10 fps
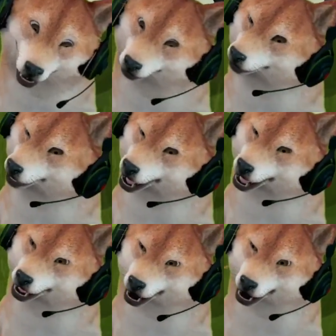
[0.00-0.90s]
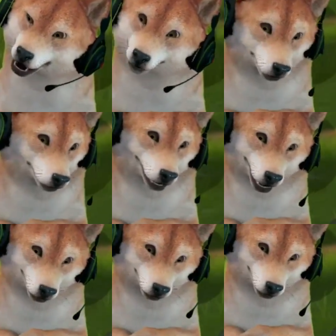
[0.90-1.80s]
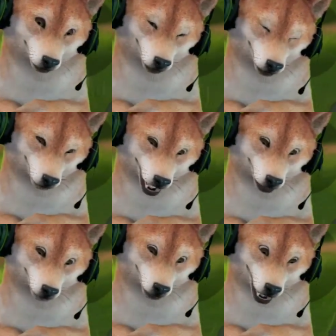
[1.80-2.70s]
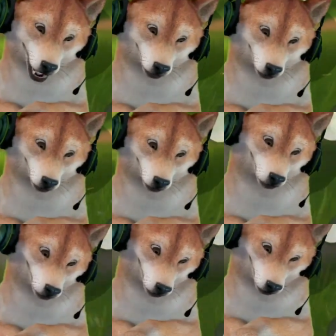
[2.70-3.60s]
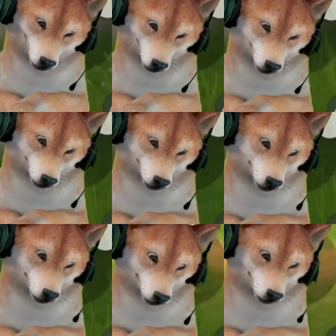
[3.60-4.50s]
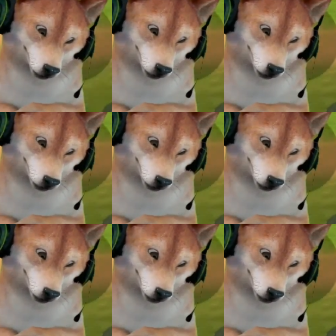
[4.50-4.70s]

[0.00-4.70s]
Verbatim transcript: percikannya doang itu tetap damage-nya besar Oke, 10